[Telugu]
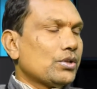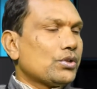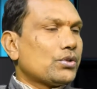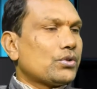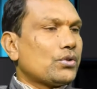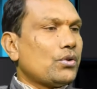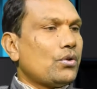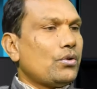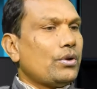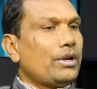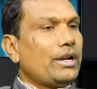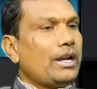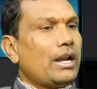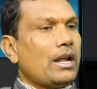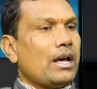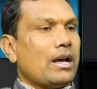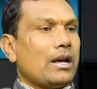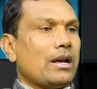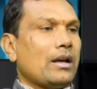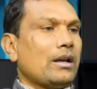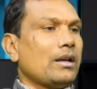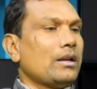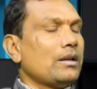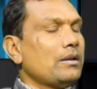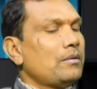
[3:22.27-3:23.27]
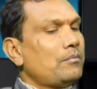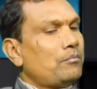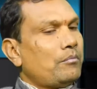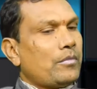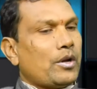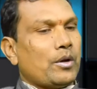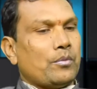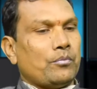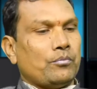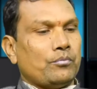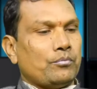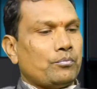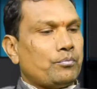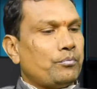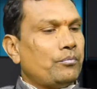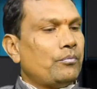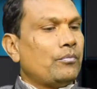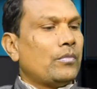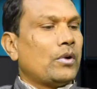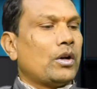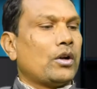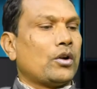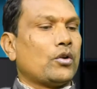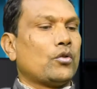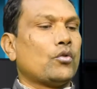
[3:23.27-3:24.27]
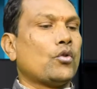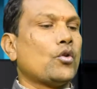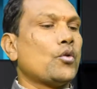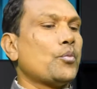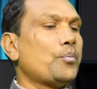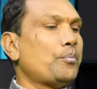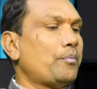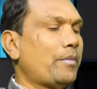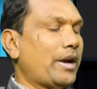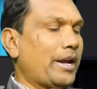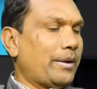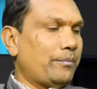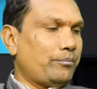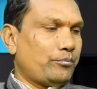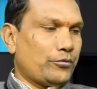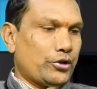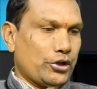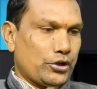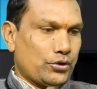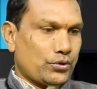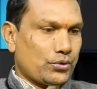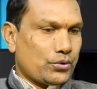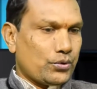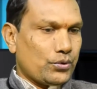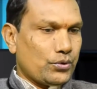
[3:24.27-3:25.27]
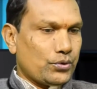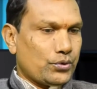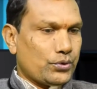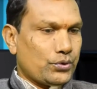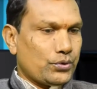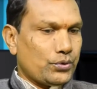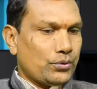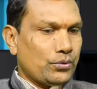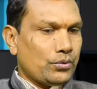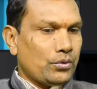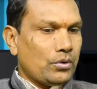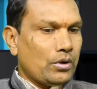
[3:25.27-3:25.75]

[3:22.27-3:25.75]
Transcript: సో ఇలా మనం గ్రూప్ మైమ్ చేసుకోవచ్చు